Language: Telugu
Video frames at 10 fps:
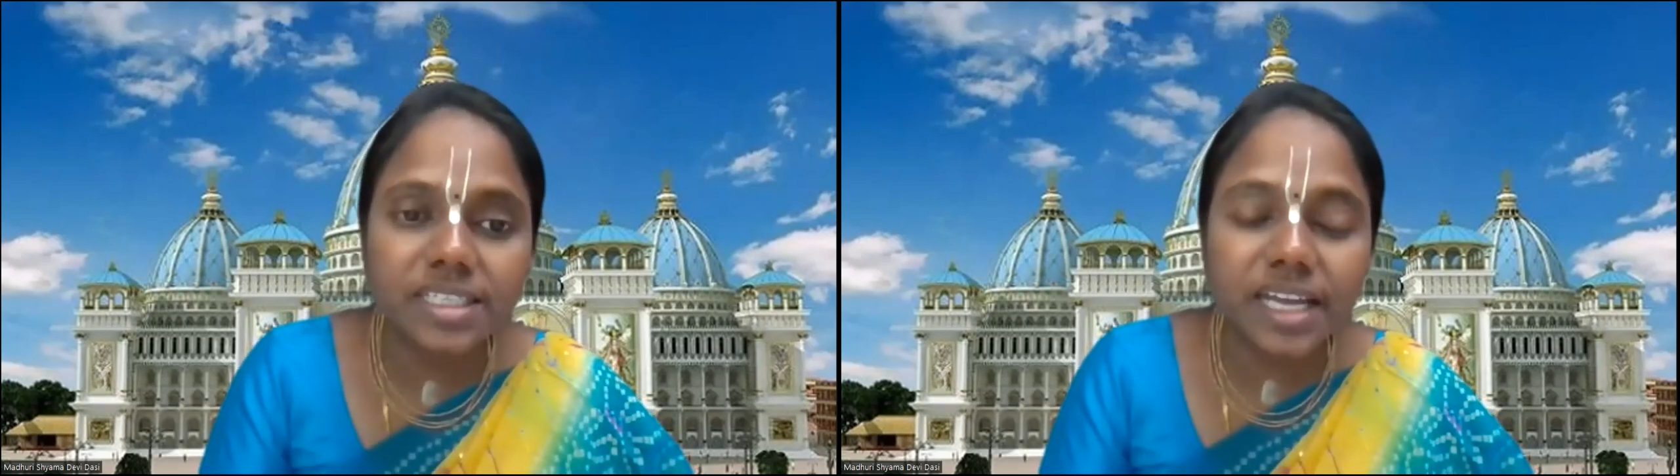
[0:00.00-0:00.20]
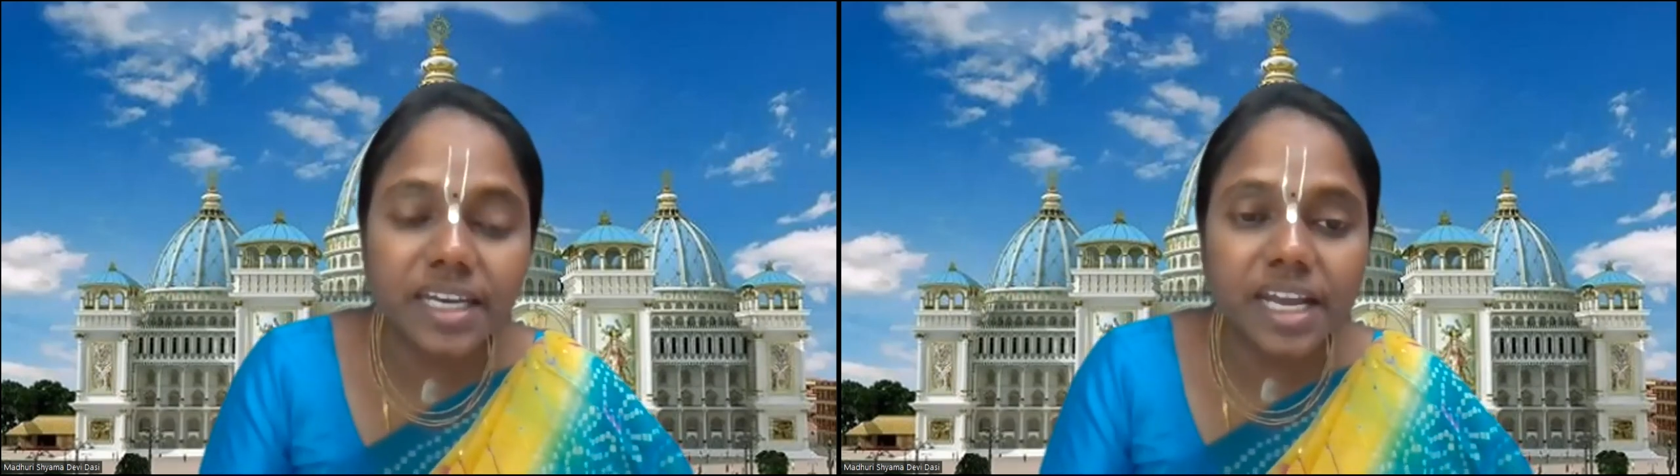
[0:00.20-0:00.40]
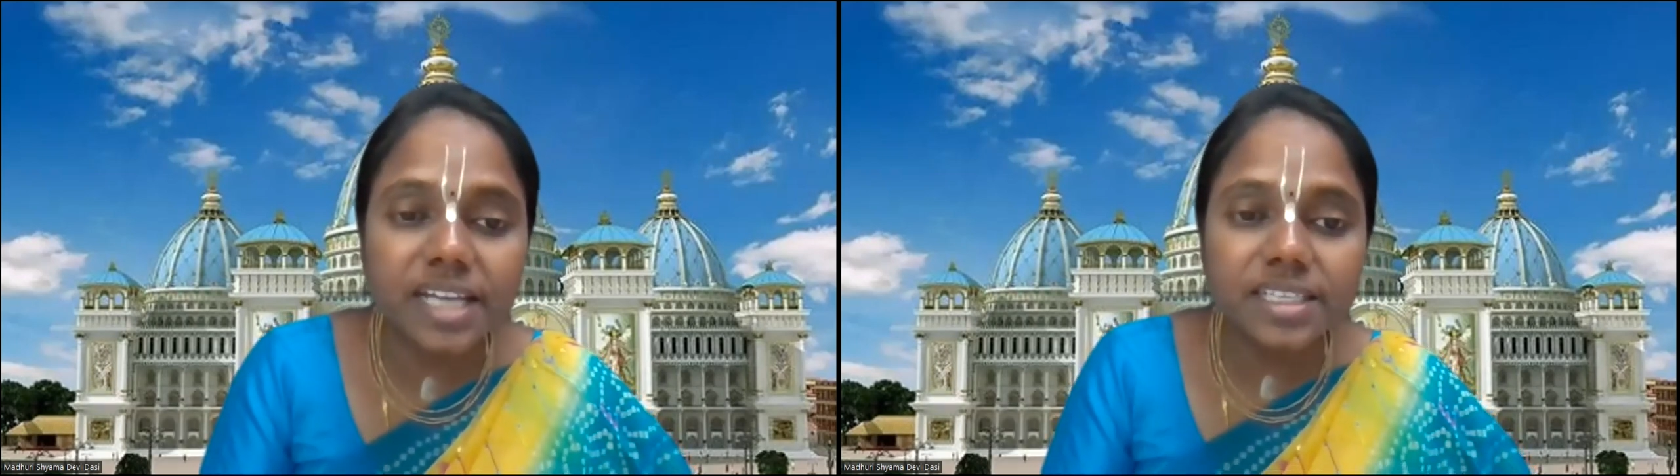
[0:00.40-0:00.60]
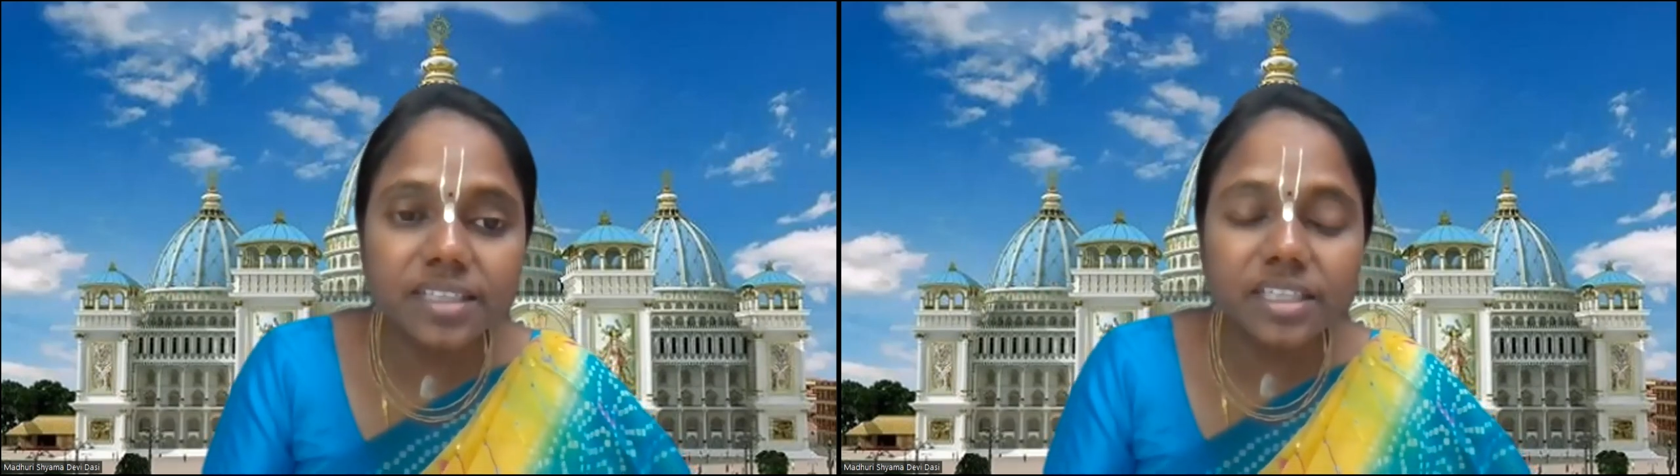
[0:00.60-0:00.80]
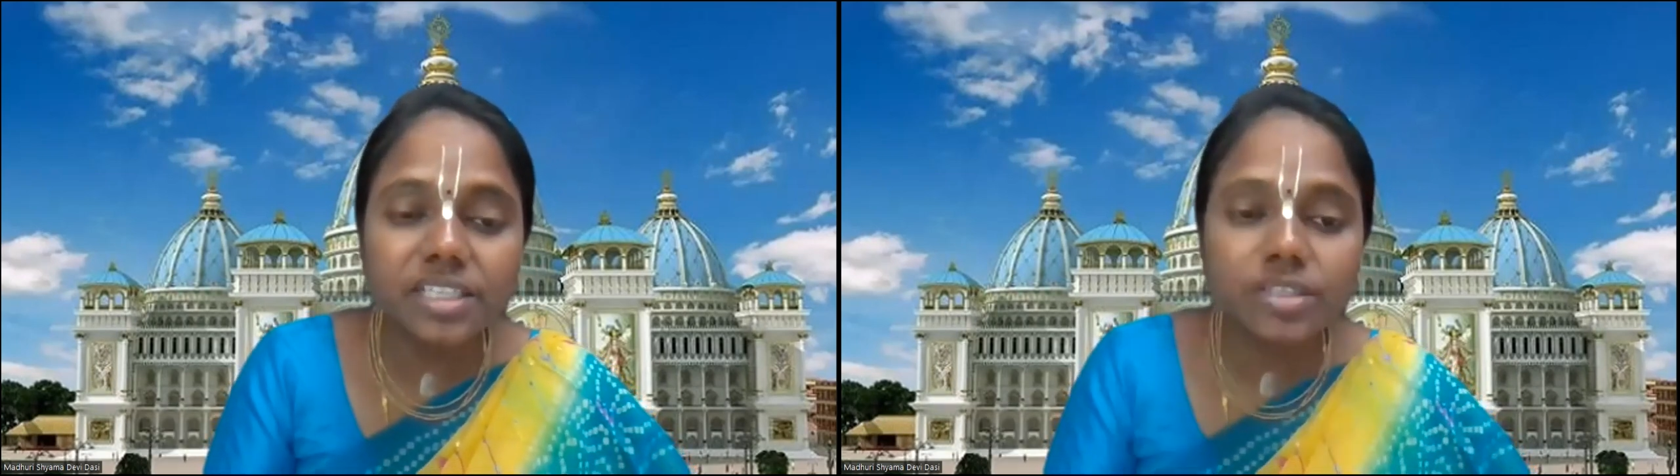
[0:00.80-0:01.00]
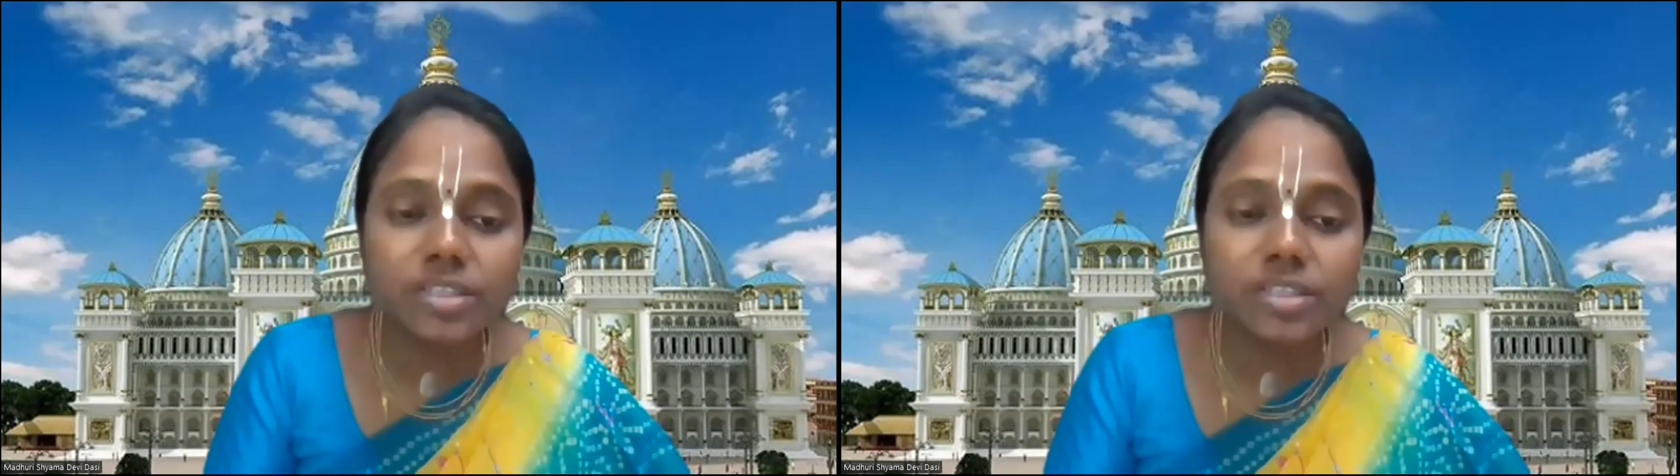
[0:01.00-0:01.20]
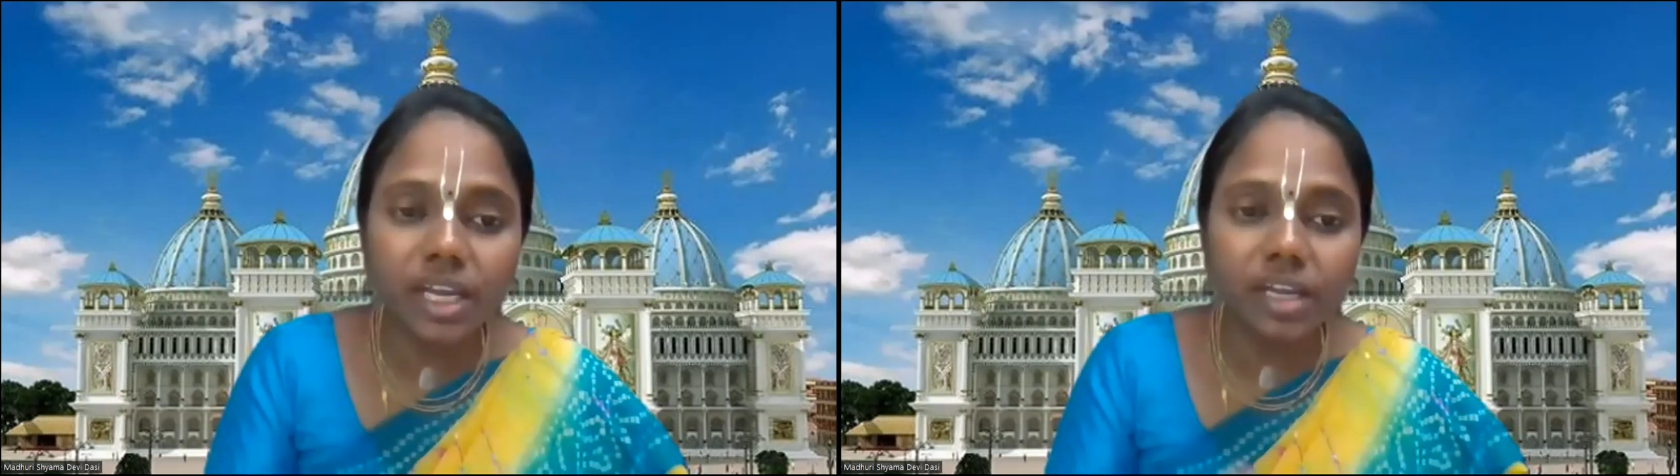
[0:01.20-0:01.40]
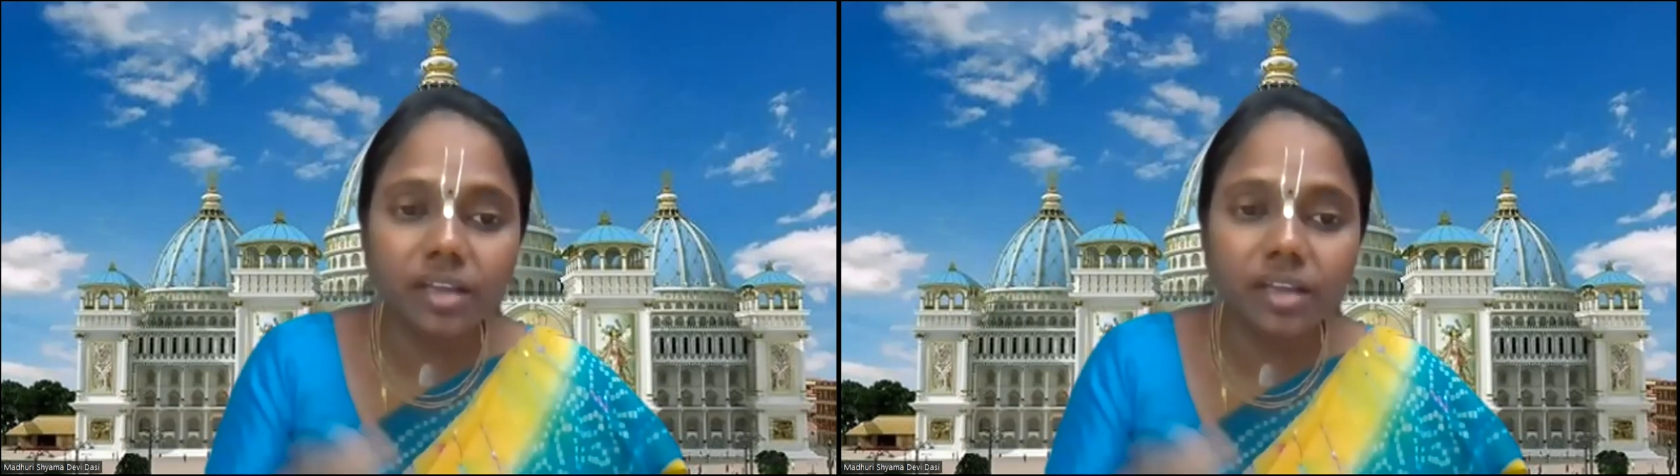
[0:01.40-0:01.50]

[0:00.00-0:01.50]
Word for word: సన్యాసం తీసుకుని